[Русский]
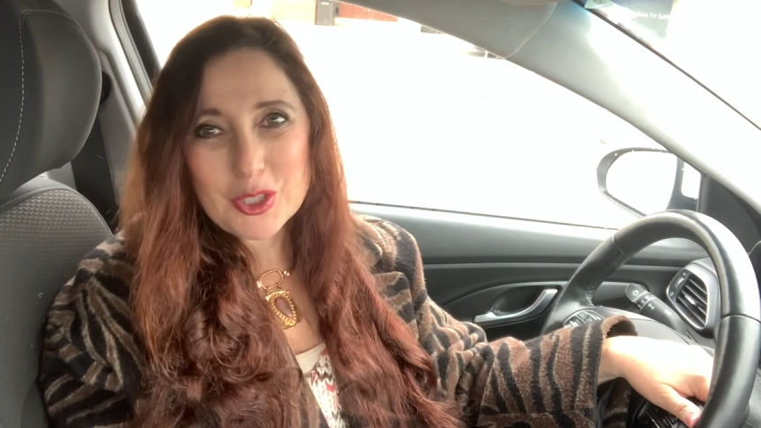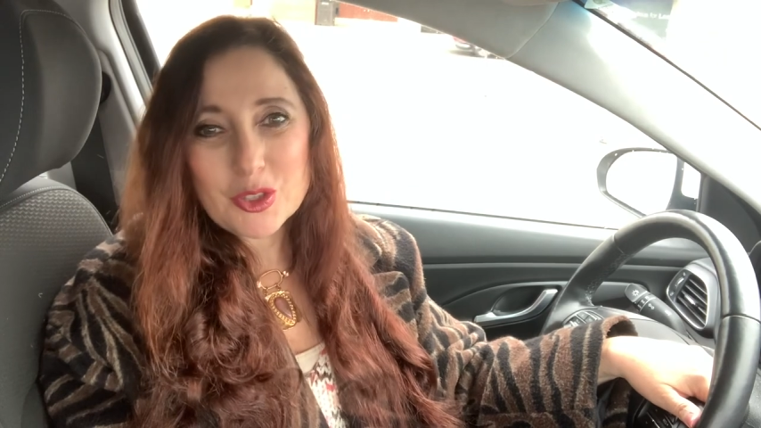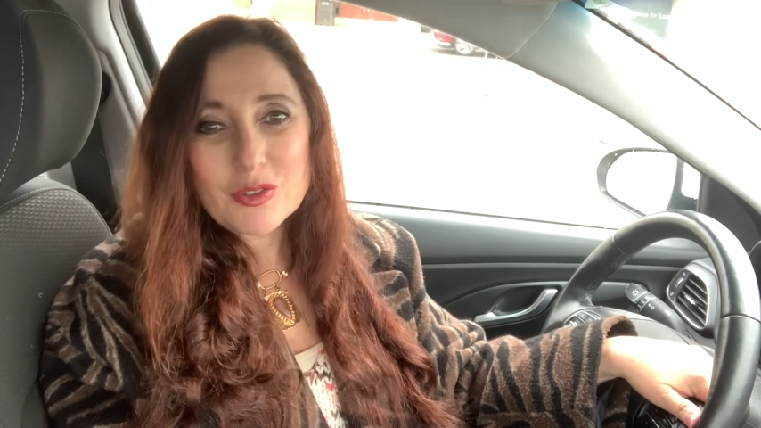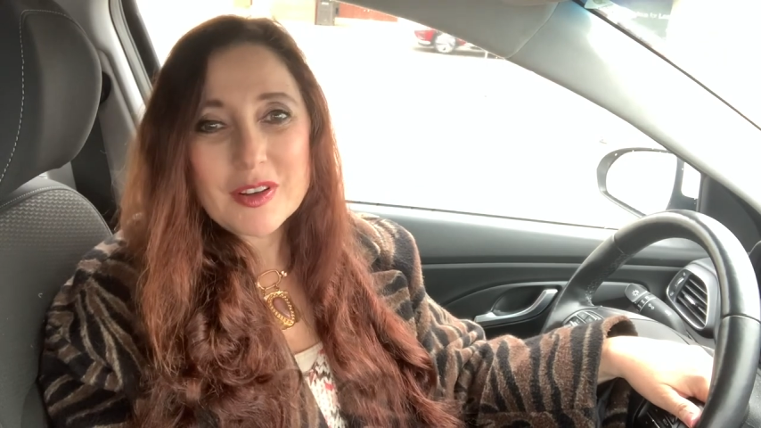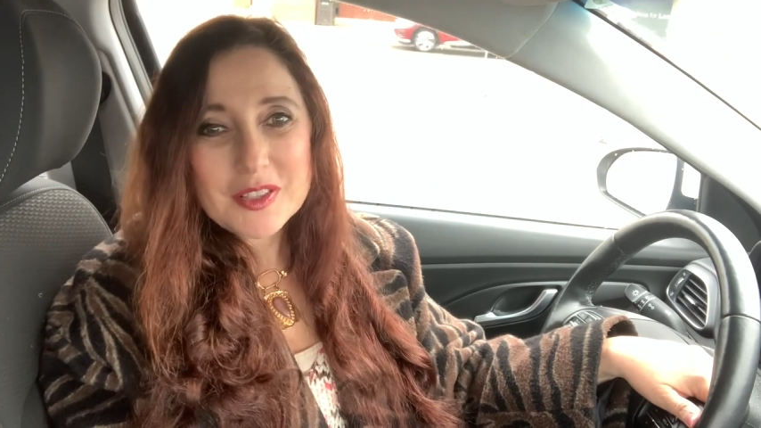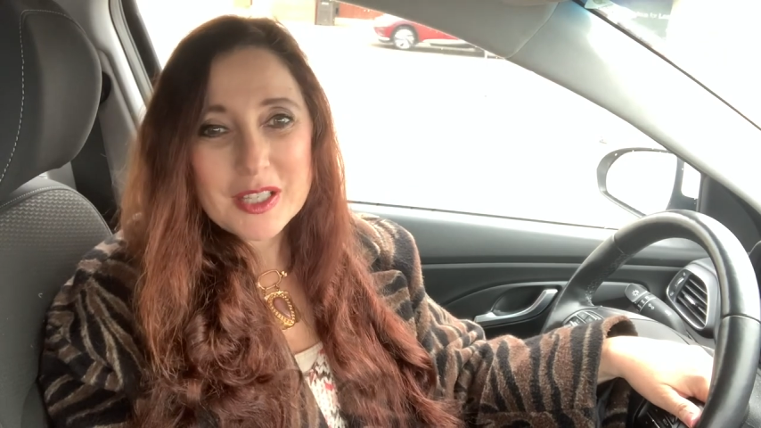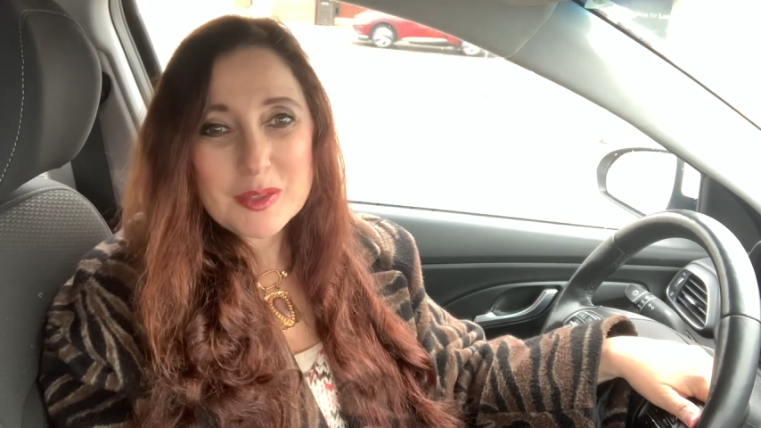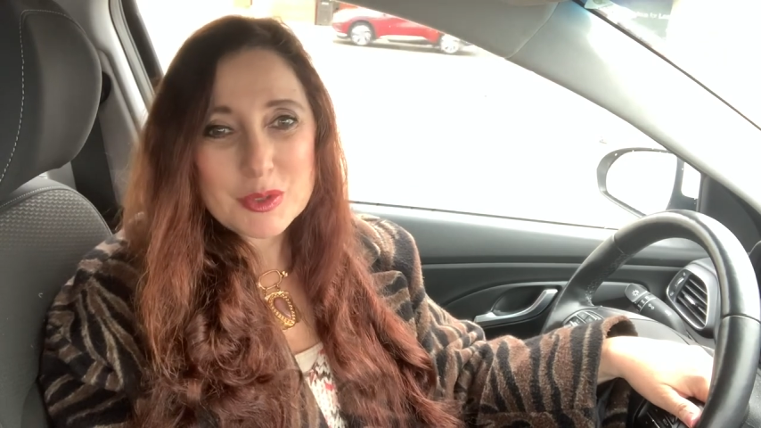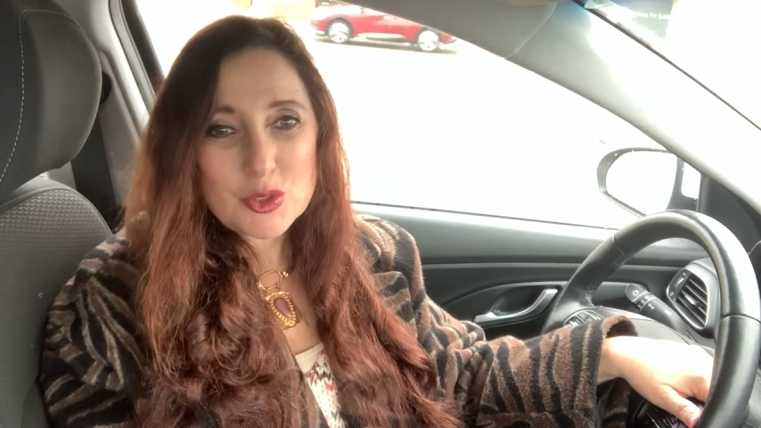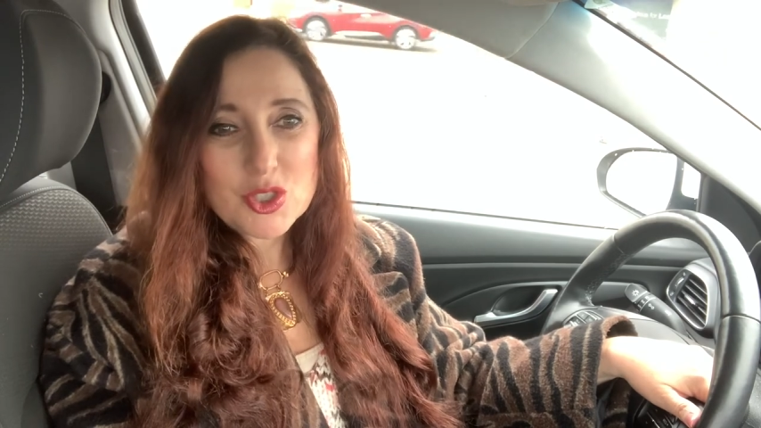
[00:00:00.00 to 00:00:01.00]
Но, во
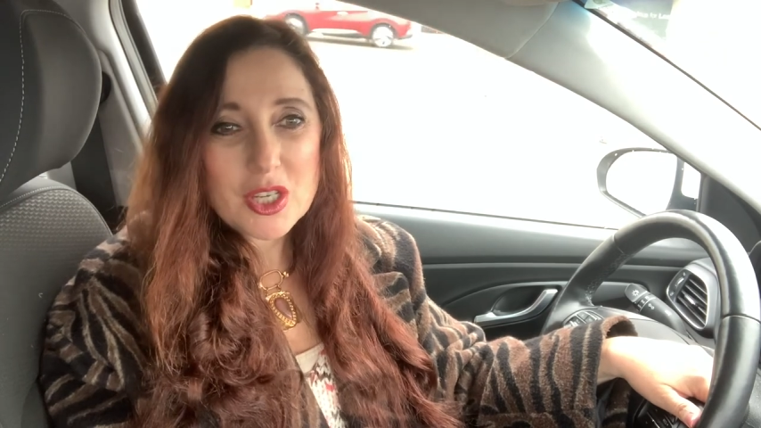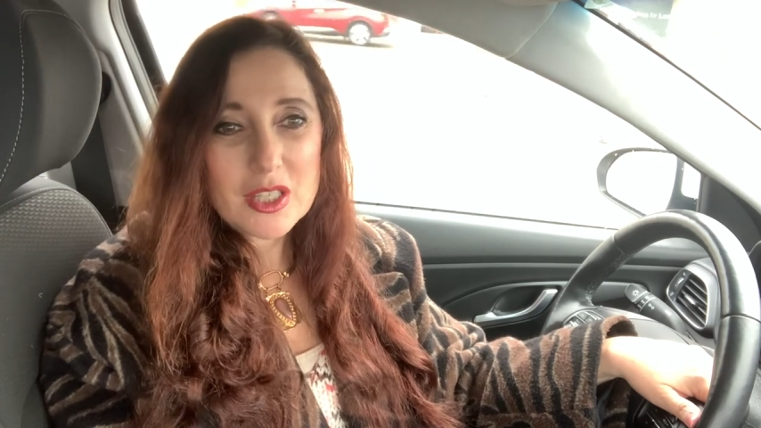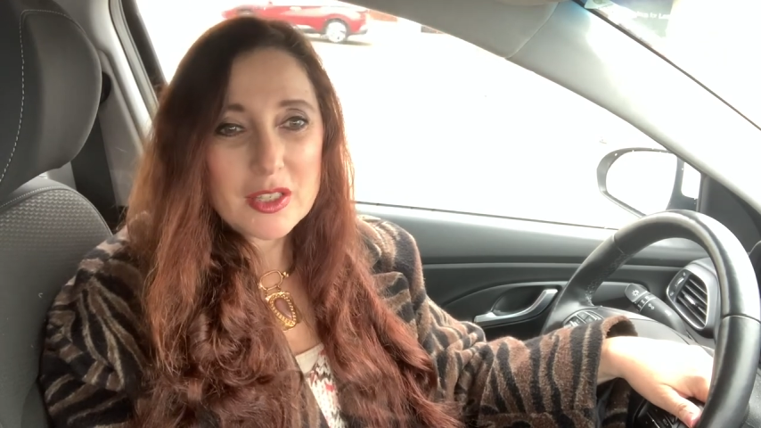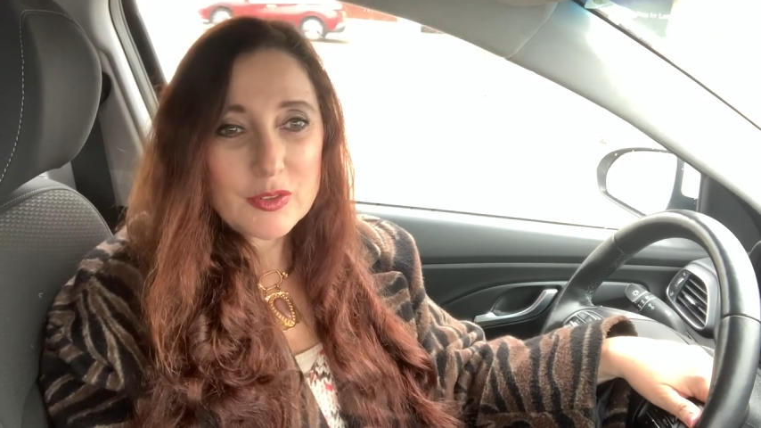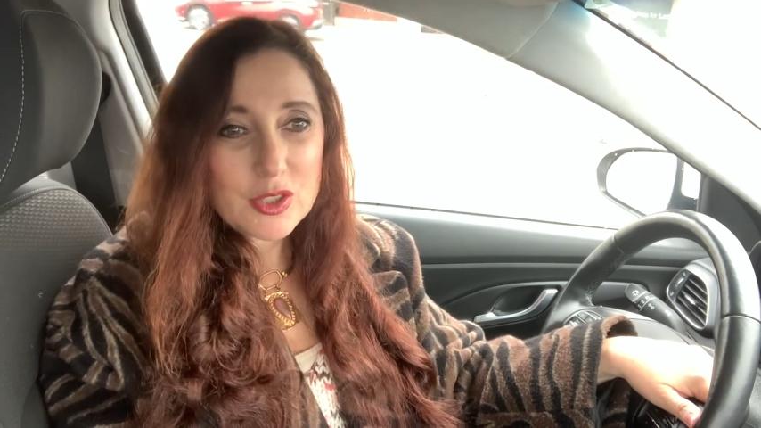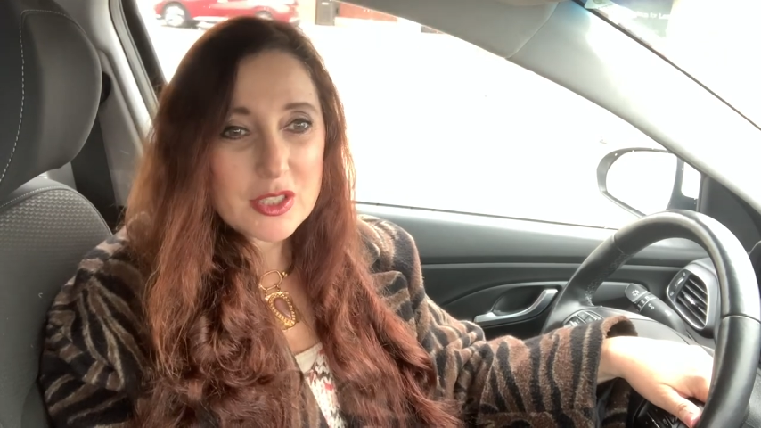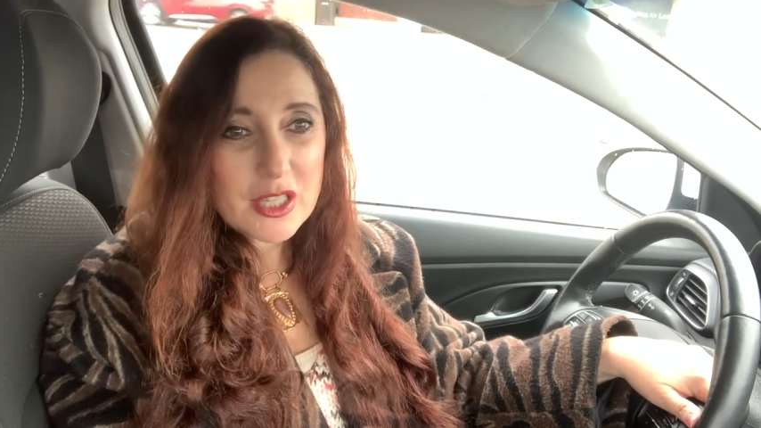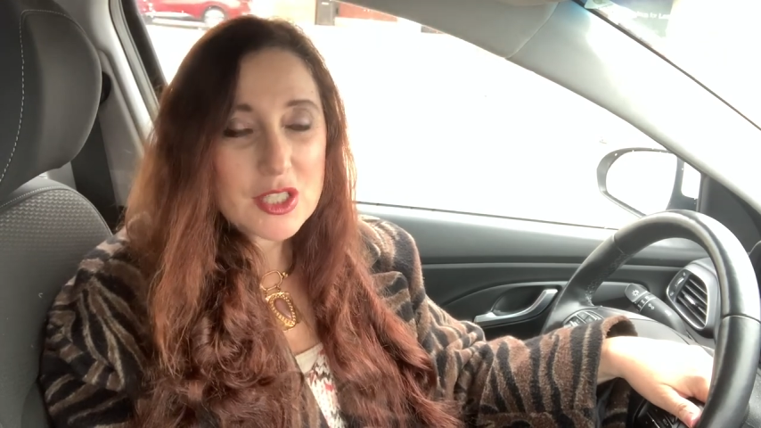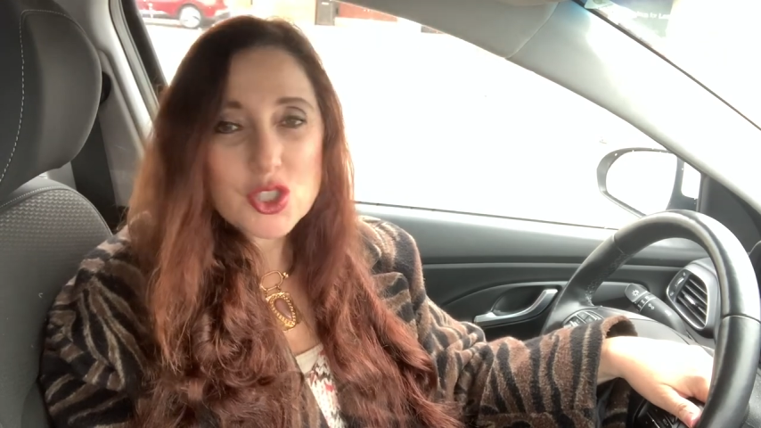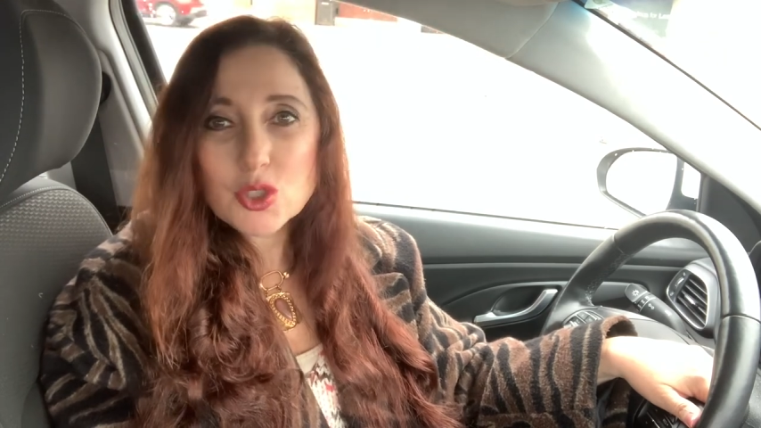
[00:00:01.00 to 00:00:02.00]
всяком случае, и вот
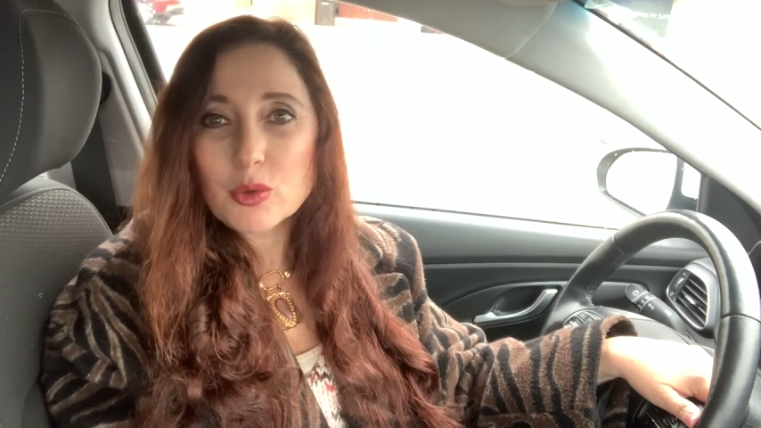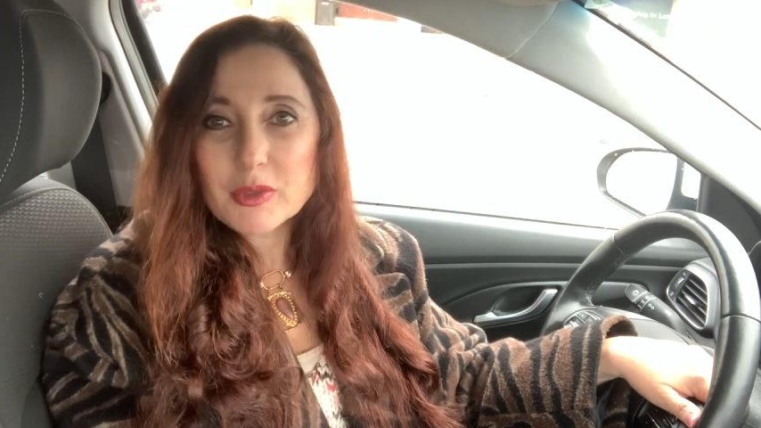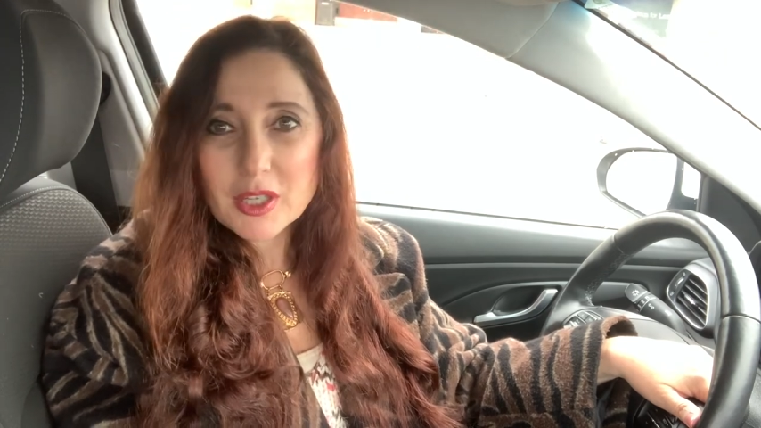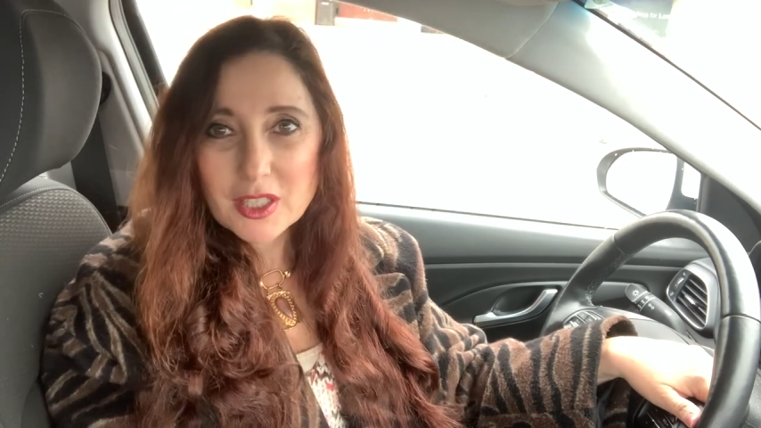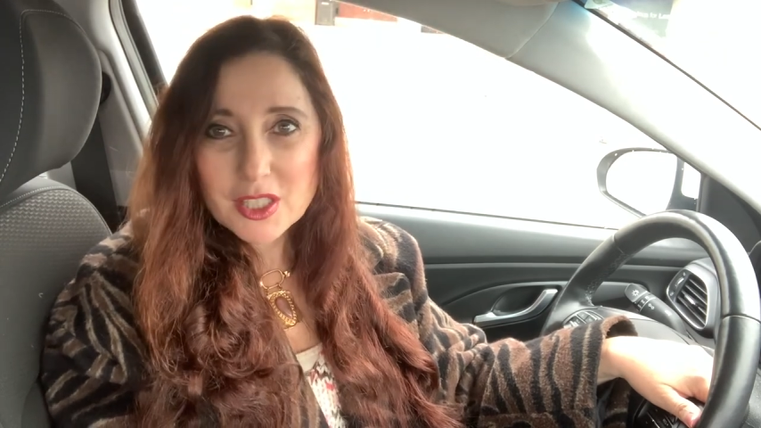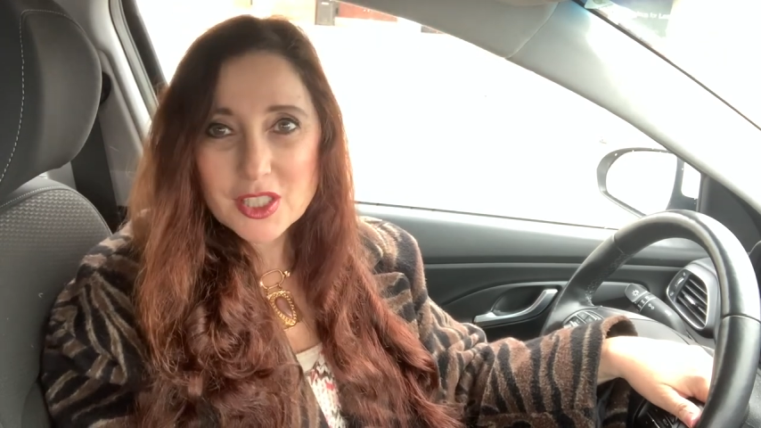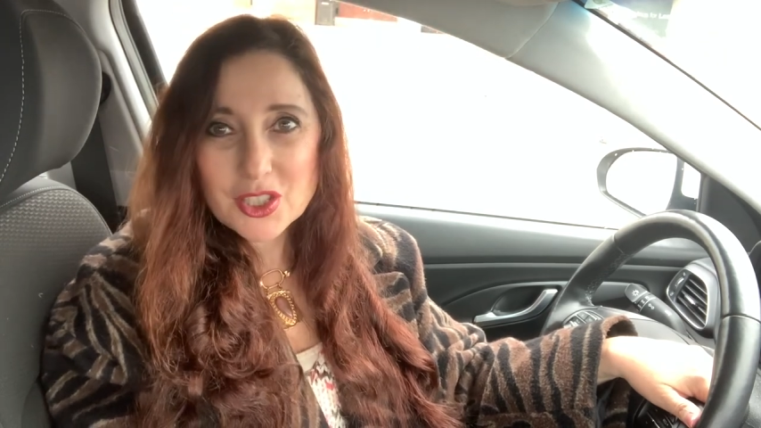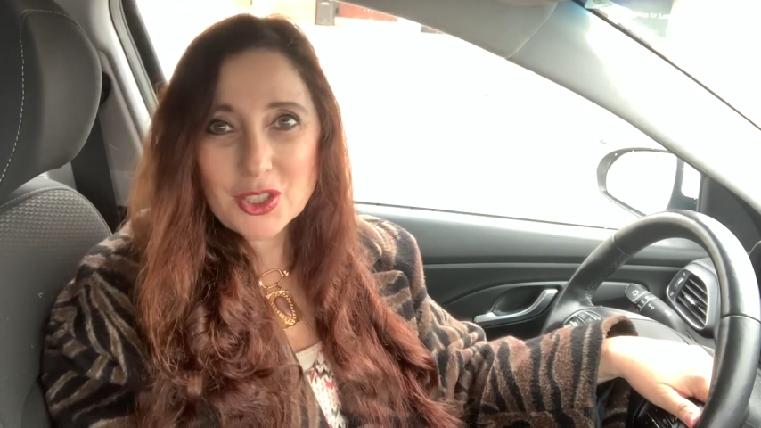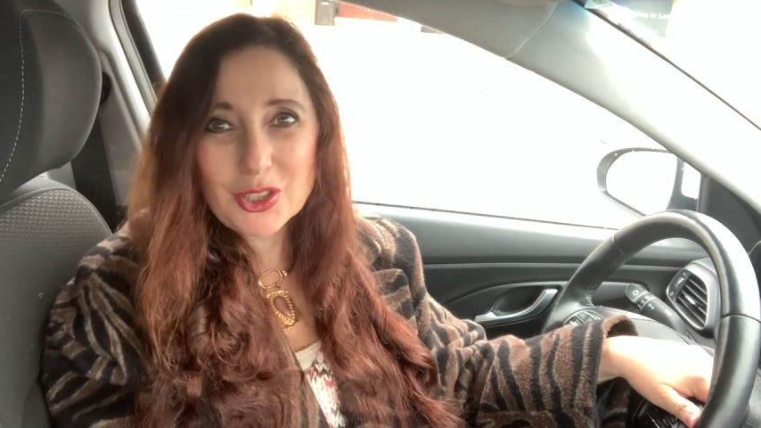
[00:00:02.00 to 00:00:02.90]
знаете что, мне кажется, что